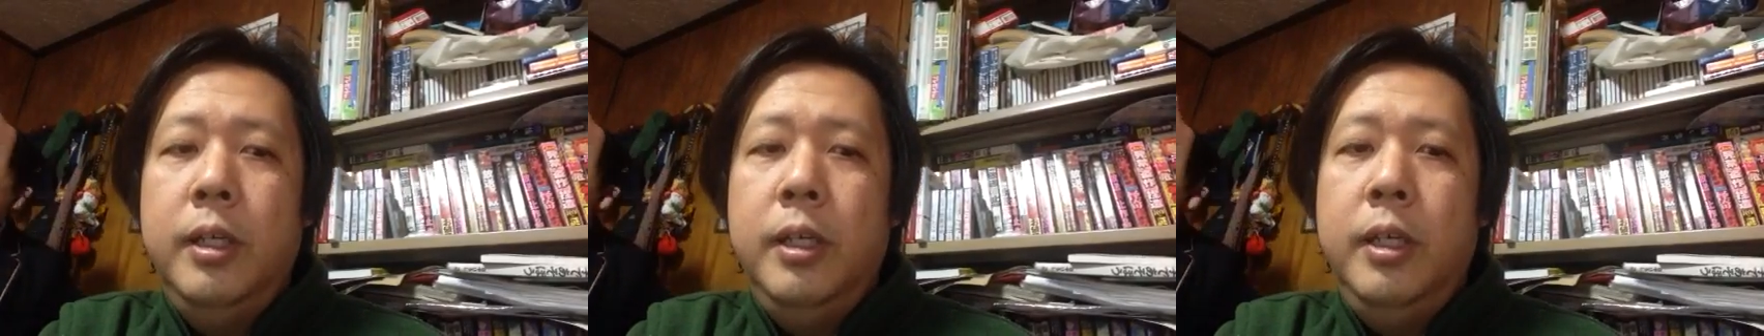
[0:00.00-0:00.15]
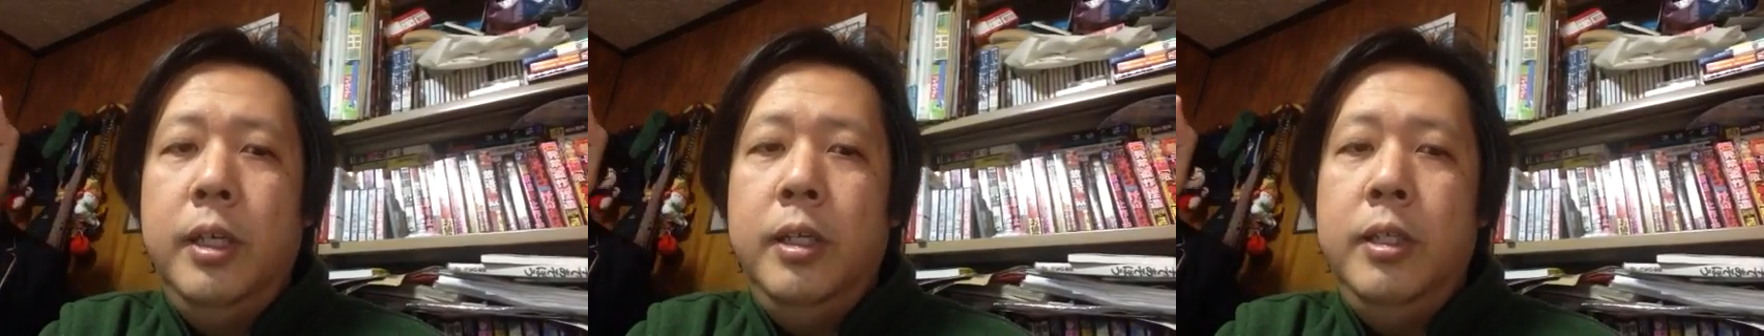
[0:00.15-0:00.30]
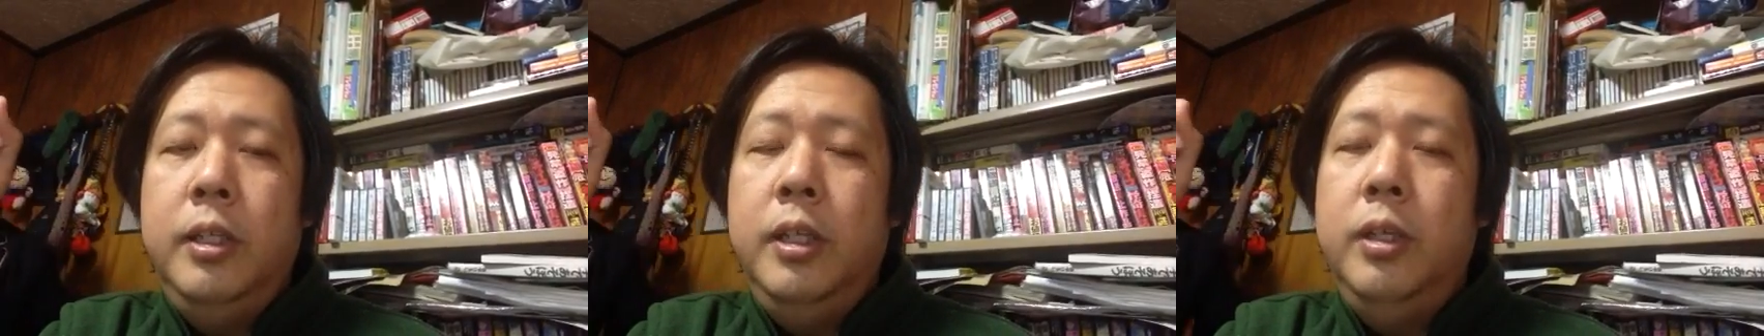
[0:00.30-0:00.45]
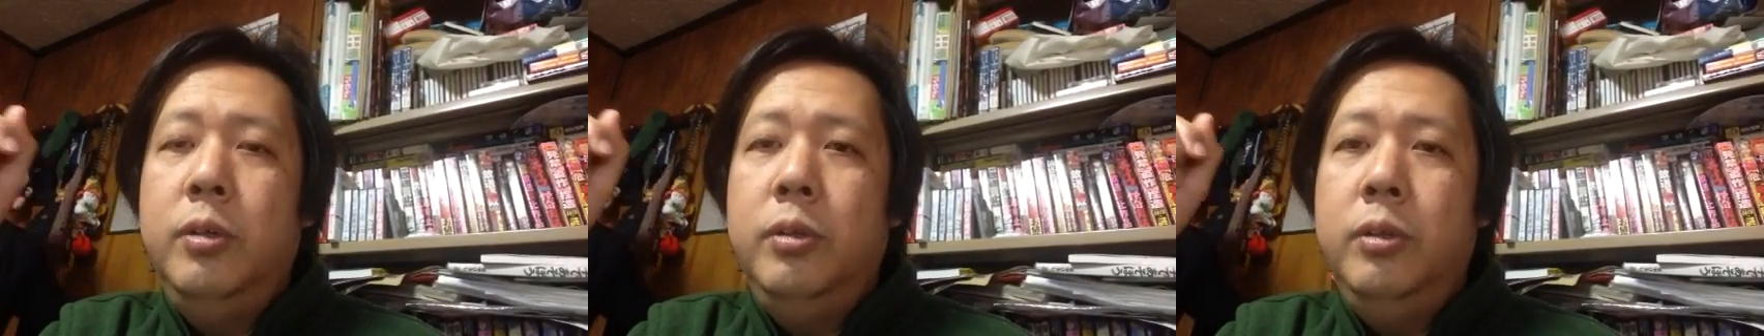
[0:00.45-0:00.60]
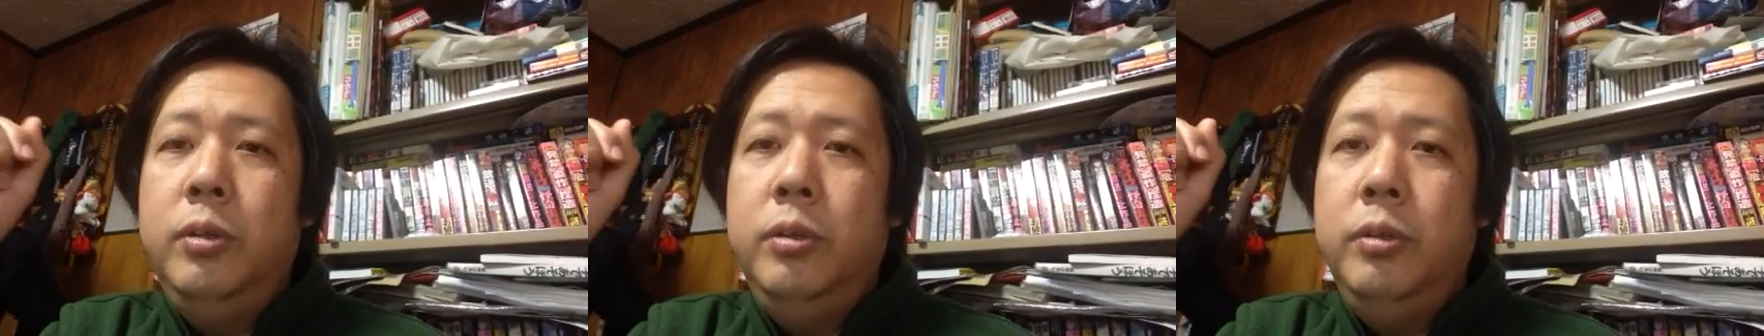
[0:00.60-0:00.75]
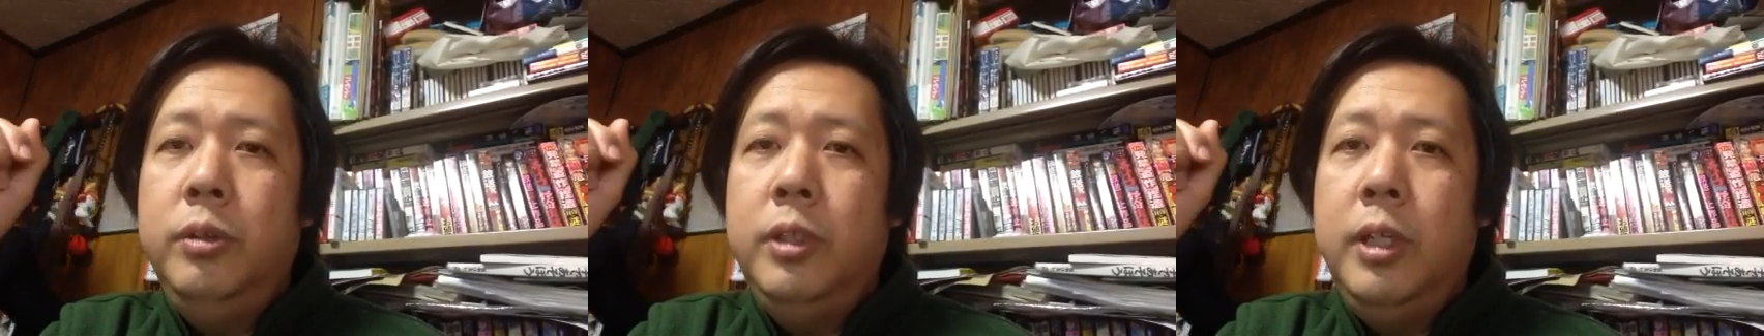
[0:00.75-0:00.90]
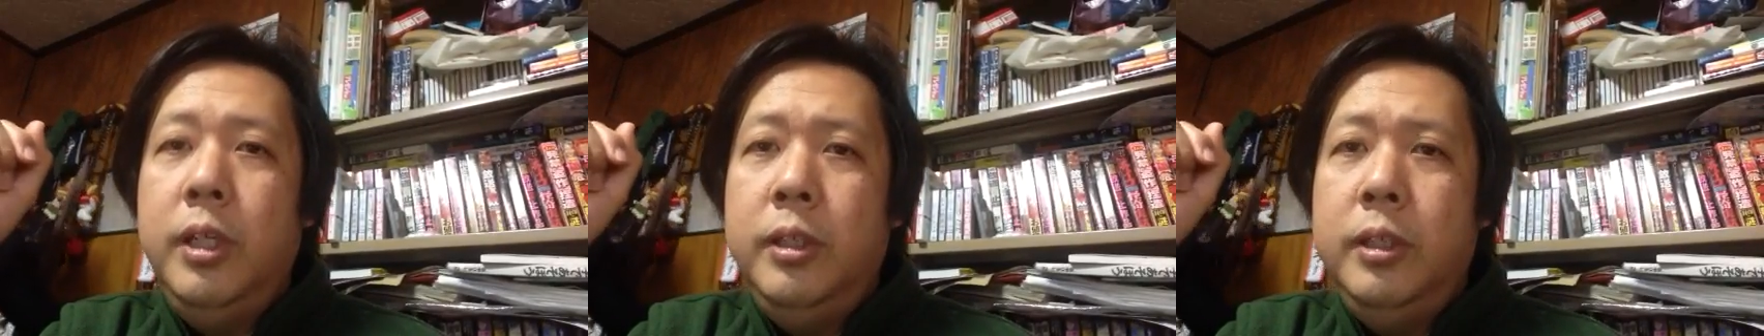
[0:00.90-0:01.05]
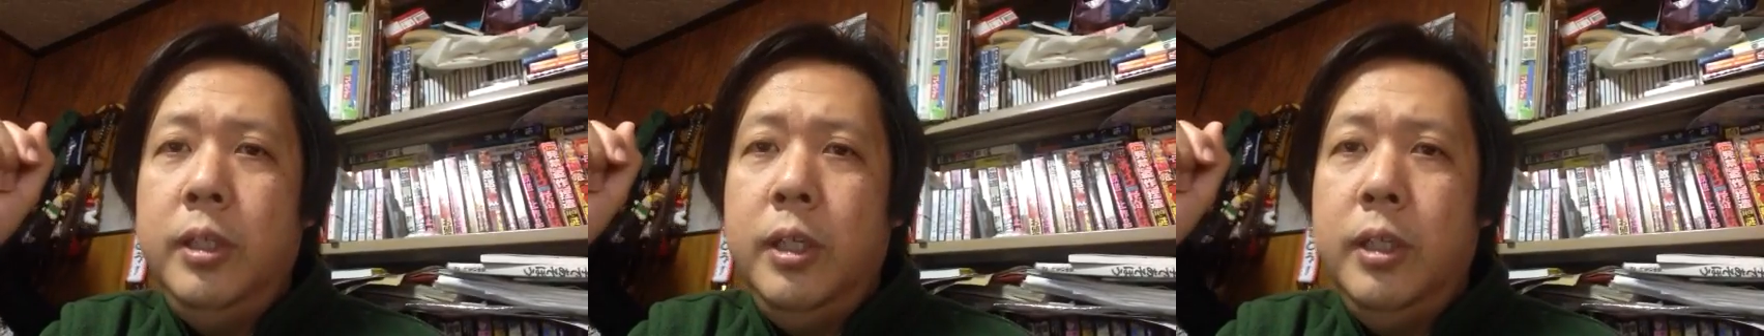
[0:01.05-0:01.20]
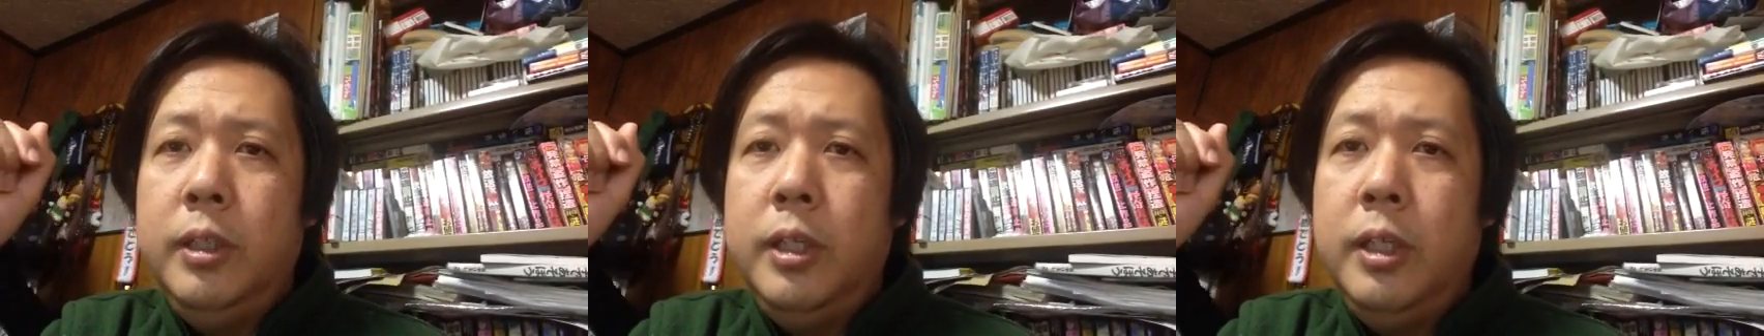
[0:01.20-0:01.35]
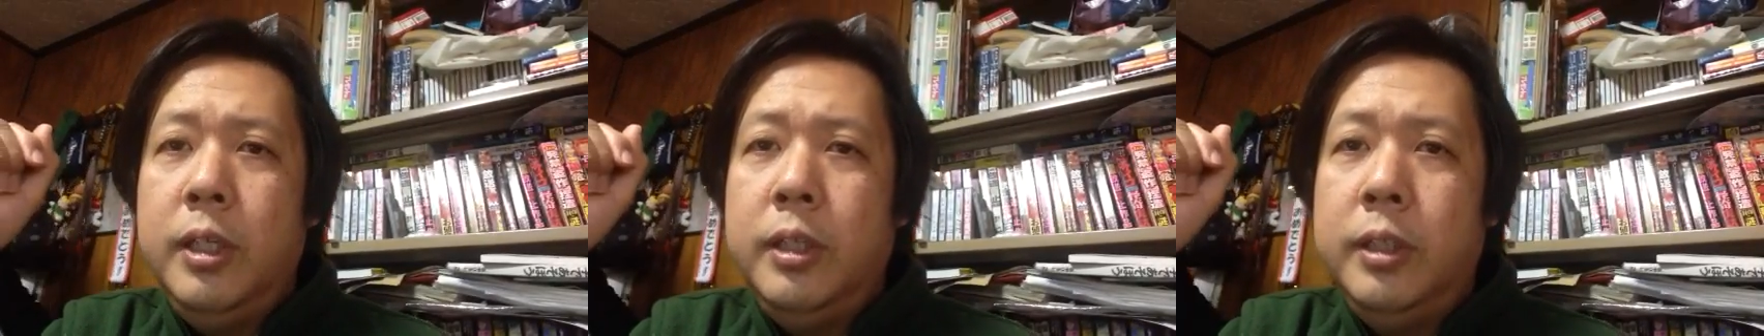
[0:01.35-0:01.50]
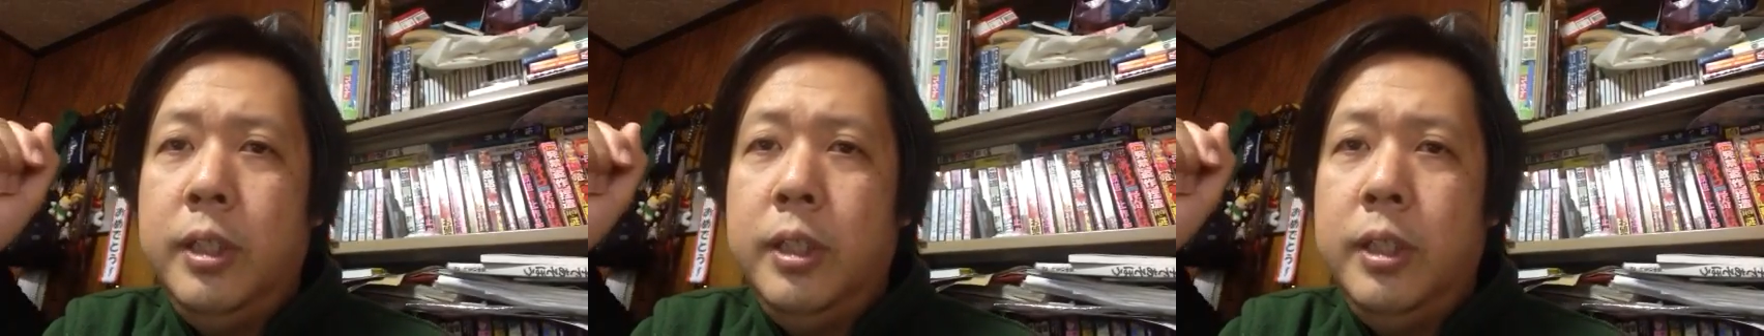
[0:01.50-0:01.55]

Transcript: 日本のケンタッキー